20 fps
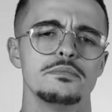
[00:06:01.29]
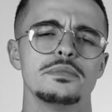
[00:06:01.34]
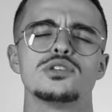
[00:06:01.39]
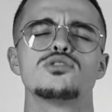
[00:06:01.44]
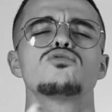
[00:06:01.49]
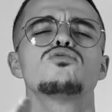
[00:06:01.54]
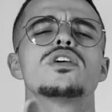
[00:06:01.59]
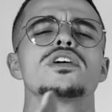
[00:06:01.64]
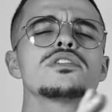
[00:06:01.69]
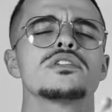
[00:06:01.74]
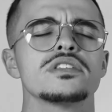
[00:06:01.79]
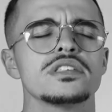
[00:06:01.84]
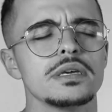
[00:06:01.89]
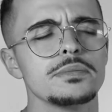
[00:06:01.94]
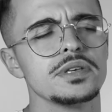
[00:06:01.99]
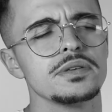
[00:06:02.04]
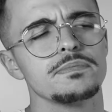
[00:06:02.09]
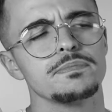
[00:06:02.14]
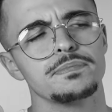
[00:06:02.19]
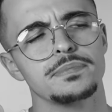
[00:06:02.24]
Mais du coup attends
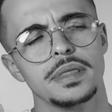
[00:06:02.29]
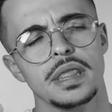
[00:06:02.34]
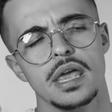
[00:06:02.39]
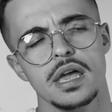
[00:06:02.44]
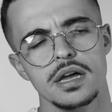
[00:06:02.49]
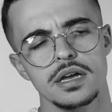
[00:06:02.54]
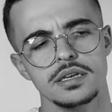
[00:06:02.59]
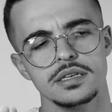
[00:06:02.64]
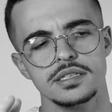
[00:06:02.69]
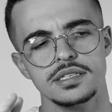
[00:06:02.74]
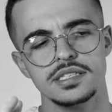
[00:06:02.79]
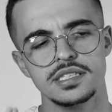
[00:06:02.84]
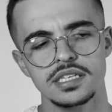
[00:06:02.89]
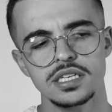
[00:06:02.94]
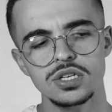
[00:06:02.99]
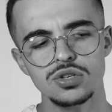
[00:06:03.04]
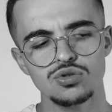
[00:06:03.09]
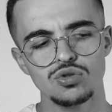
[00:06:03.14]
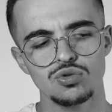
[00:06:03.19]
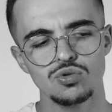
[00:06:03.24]
Samy,
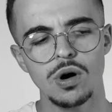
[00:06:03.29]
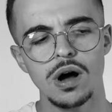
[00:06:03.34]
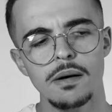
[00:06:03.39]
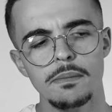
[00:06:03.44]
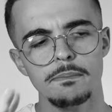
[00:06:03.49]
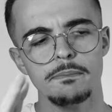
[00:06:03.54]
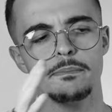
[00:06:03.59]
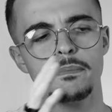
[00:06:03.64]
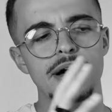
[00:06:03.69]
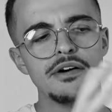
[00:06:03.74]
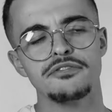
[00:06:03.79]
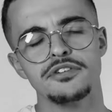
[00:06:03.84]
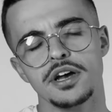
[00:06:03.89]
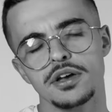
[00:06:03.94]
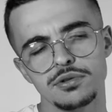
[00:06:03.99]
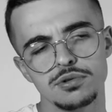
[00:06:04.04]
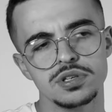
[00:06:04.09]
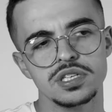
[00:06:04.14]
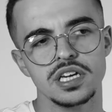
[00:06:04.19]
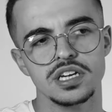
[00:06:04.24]
si je dois pas faire
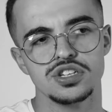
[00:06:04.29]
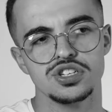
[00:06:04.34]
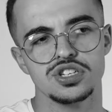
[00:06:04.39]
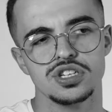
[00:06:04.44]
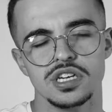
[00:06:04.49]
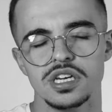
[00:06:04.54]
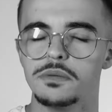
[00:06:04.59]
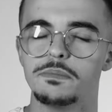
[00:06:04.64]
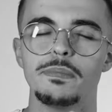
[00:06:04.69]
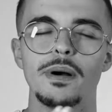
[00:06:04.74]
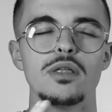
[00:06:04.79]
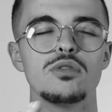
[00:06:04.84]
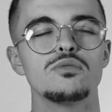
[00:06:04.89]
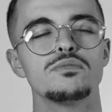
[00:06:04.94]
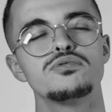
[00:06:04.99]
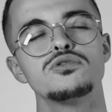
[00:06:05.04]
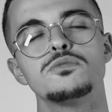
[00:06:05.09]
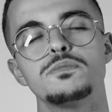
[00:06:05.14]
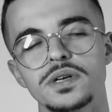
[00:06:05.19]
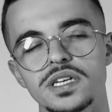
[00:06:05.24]
de sèche et pas non
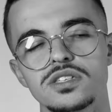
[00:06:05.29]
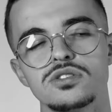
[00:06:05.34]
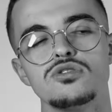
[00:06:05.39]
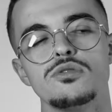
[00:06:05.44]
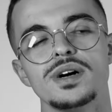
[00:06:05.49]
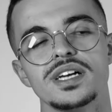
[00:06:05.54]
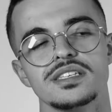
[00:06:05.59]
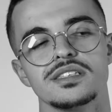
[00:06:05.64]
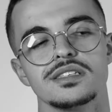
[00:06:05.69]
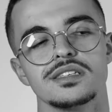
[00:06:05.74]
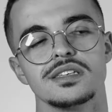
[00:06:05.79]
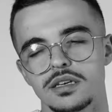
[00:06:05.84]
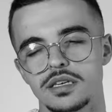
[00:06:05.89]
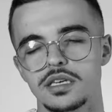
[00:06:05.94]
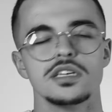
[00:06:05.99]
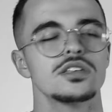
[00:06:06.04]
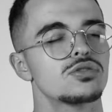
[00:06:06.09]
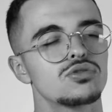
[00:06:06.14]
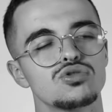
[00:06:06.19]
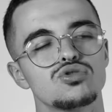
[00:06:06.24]
plus de prise de masse,
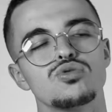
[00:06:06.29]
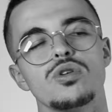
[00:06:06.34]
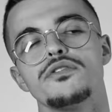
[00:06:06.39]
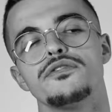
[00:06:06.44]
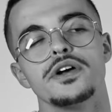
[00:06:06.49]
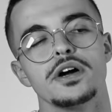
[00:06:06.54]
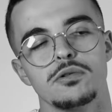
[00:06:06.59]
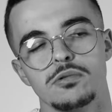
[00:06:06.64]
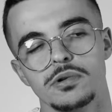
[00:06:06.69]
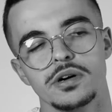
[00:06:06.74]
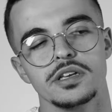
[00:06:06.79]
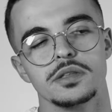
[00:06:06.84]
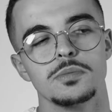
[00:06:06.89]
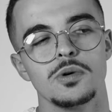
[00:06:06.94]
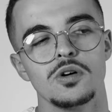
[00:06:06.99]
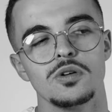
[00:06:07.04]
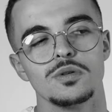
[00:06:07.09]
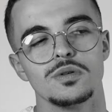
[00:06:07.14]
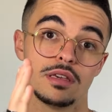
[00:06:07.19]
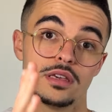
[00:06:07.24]
qu'est-ce que je dois faire
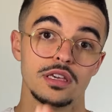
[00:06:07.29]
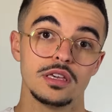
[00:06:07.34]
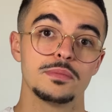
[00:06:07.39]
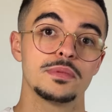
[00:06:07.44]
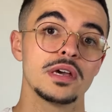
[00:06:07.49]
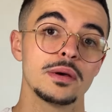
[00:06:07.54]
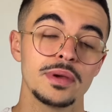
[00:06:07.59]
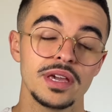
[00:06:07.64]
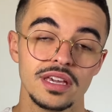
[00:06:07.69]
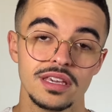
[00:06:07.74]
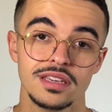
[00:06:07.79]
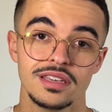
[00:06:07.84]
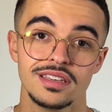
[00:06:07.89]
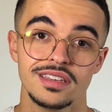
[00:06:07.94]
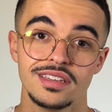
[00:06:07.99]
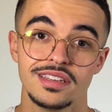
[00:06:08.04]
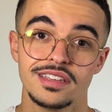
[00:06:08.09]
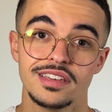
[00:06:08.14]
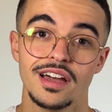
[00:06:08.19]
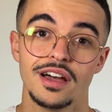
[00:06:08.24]
concrètement eh bien mec,
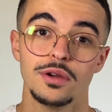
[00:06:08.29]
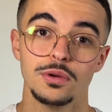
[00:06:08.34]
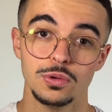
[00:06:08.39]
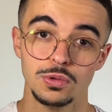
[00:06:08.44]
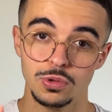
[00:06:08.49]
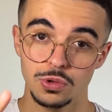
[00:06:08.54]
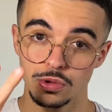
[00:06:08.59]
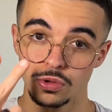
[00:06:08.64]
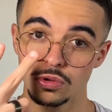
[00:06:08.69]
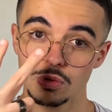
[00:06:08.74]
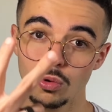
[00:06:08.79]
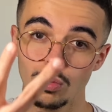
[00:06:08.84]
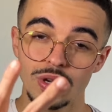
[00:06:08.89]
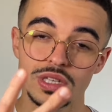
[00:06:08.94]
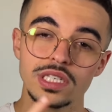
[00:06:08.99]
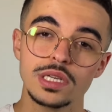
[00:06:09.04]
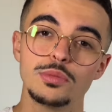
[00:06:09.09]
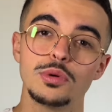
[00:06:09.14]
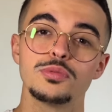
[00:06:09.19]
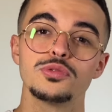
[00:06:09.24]
il y a une
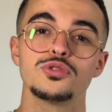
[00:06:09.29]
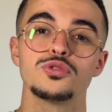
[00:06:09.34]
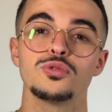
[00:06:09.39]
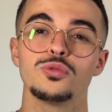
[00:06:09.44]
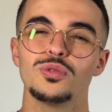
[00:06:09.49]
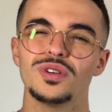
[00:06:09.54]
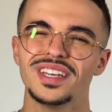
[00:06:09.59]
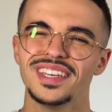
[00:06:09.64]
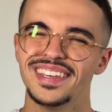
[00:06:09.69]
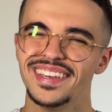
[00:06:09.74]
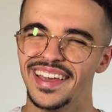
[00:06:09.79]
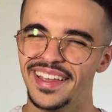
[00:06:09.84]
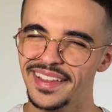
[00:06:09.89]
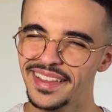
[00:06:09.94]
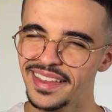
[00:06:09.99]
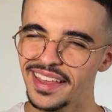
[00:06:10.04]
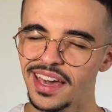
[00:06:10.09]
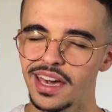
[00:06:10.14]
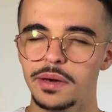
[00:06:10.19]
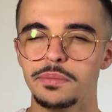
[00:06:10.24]
troisième option qui est
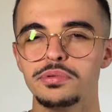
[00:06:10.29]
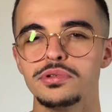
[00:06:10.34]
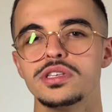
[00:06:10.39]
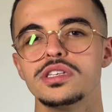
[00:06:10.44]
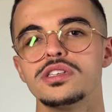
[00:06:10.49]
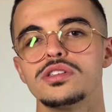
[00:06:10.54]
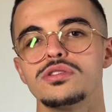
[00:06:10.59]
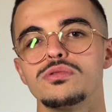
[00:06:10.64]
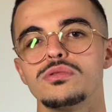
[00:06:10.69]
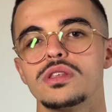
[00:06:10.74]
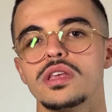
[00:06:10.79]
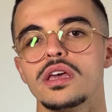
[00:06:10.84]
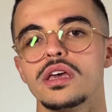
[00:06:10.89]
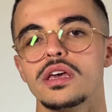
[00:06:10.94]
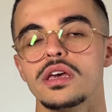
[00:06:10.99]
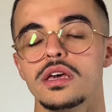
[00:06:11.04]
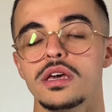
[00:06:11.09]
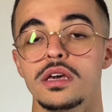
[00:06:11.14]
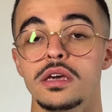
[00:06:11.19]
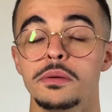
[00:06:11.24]
très peu discutée,
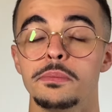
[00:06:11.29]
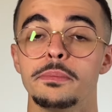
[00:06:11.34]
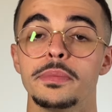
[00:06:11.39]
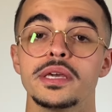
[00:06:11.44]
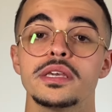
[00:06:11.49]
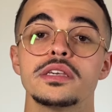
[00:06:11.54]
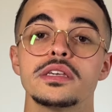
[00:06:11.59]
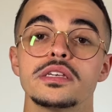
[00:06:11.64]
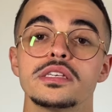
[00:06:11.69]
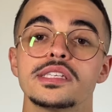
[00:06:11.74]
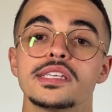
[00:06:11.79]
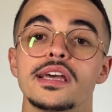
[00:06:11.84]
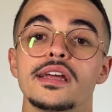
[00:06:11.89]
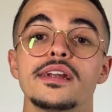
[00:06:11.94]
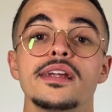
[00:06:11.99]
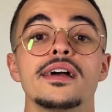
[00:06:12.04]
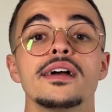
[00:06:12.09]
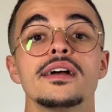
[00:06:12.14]
mais qui est celle